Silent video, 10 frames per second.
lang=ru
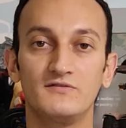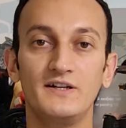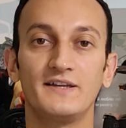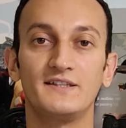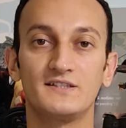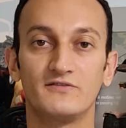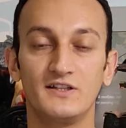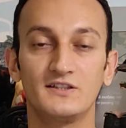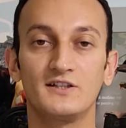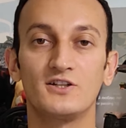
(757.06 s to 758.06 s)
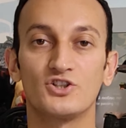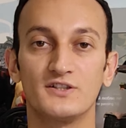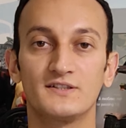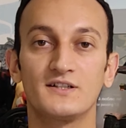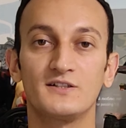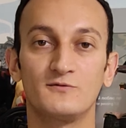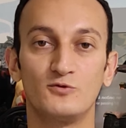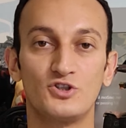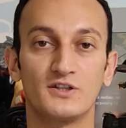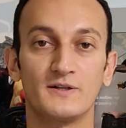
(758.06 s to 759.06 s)
2» есть в редкой женской
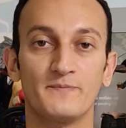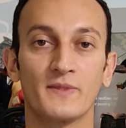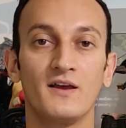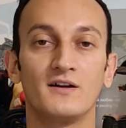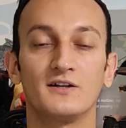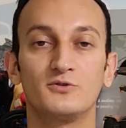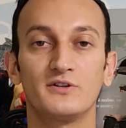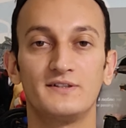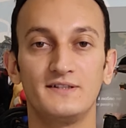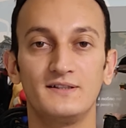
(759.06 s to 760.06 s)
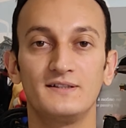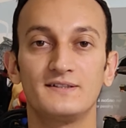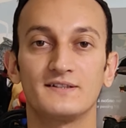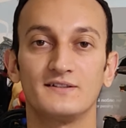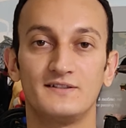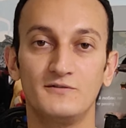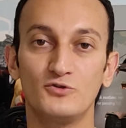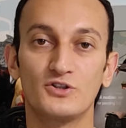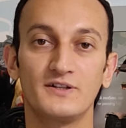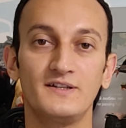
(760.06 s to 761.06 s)
озвучке, которая делалась
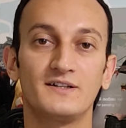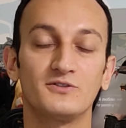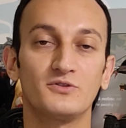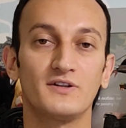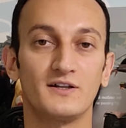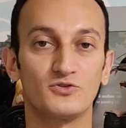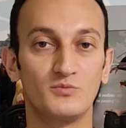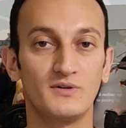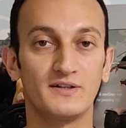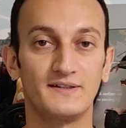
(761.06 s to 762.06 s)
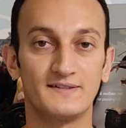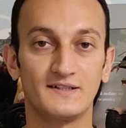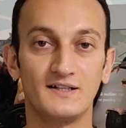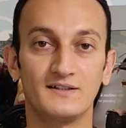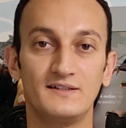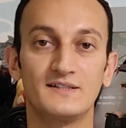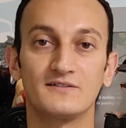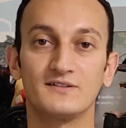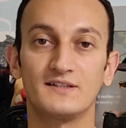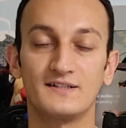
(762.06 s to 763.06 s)
девушкой, которая особо языка
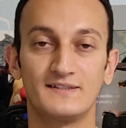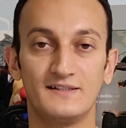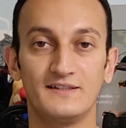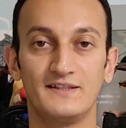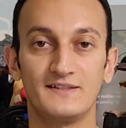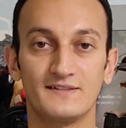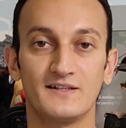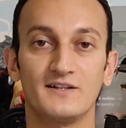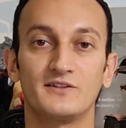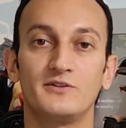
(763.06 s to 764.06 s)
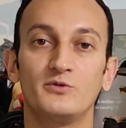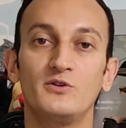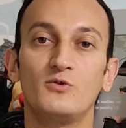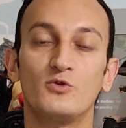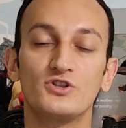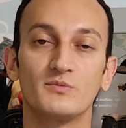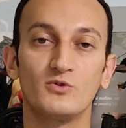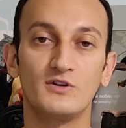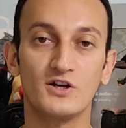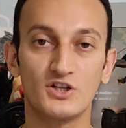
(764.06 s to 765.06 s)
английского так сильно и не знает, и у нее очень
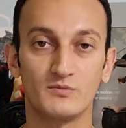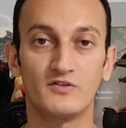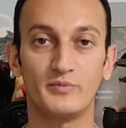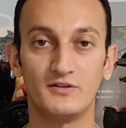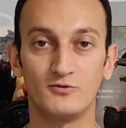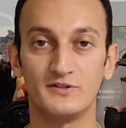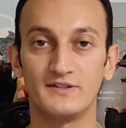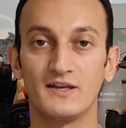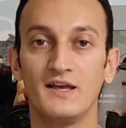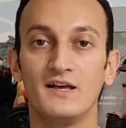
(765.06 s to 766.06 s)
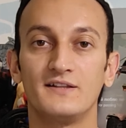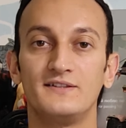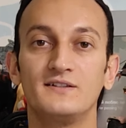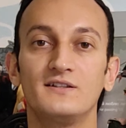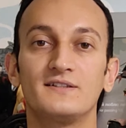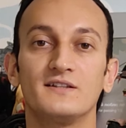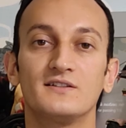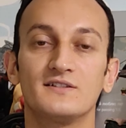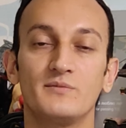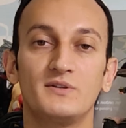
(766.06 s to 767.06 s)
много ошибок в переводе. Делалась
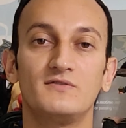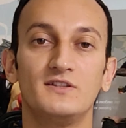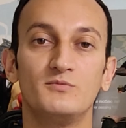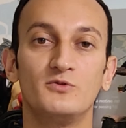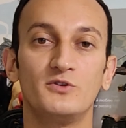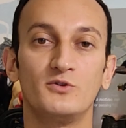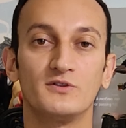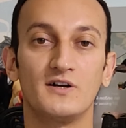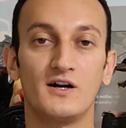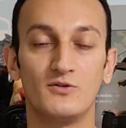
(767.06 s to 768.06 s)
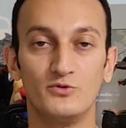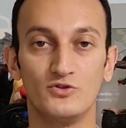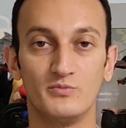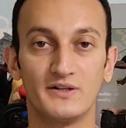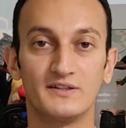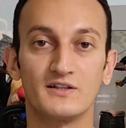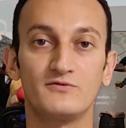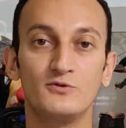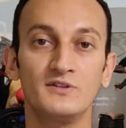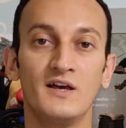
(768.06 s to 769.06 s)
эта запись, видимо, у нее на
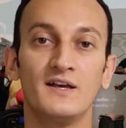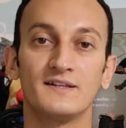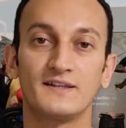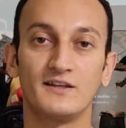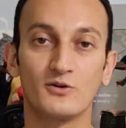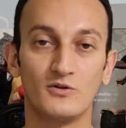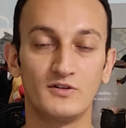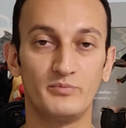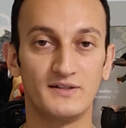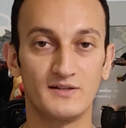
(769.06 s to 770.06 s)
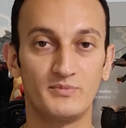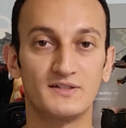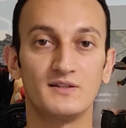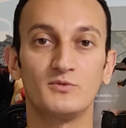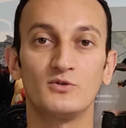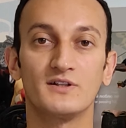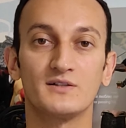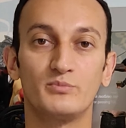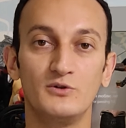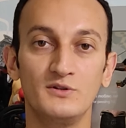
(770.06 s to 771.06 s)
аудиомагнитофон с херовой перезаписанной много
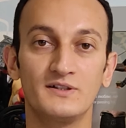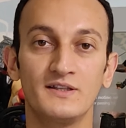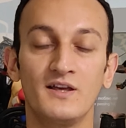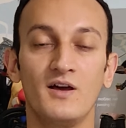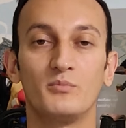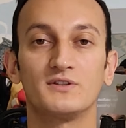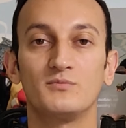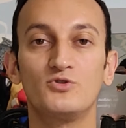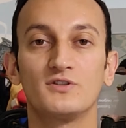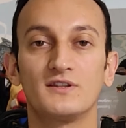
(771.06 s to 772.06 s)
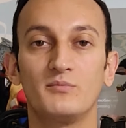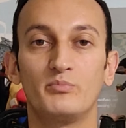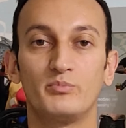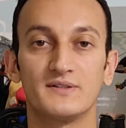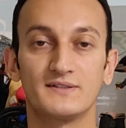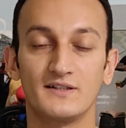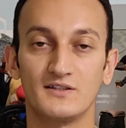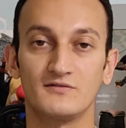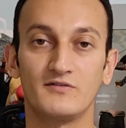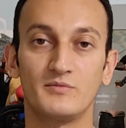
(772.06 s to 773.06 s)
раз пленкой, потому что там
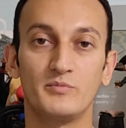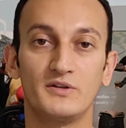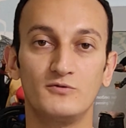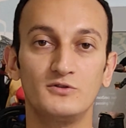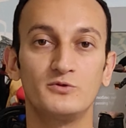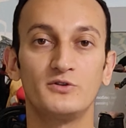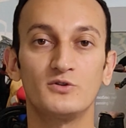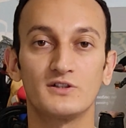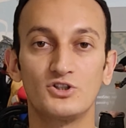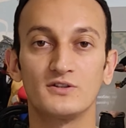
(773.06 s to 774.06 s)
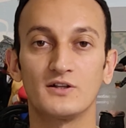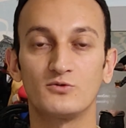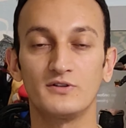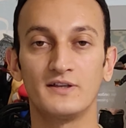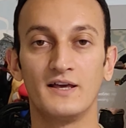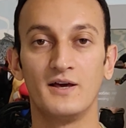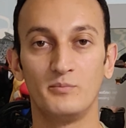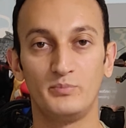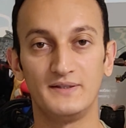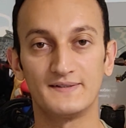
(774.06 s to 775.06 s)
постоянно во время перевода у нее слышен такой
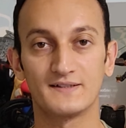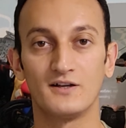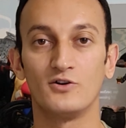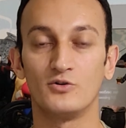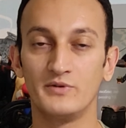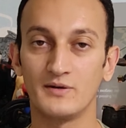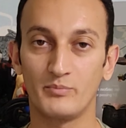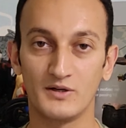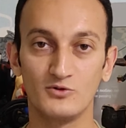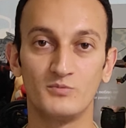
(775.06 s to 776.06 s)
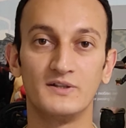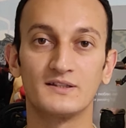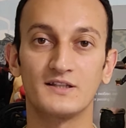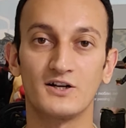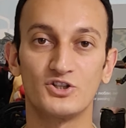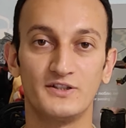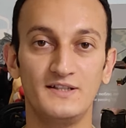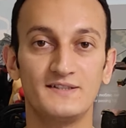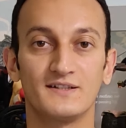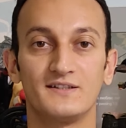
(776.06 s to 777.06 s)
писк. У меня подобное также
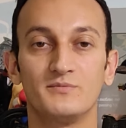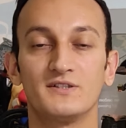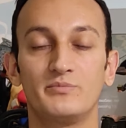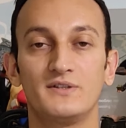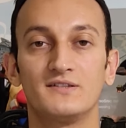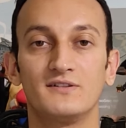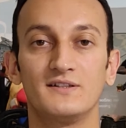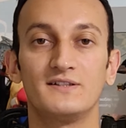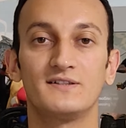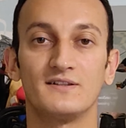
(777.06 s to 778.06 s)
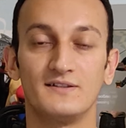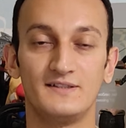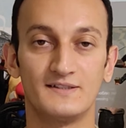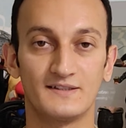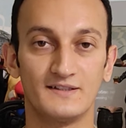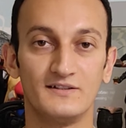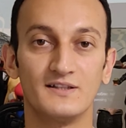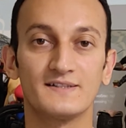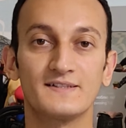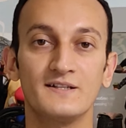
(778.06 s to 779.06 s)
есть, где мы записывались детские
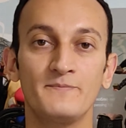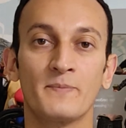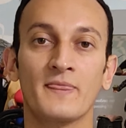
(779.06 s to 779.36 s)
голоса,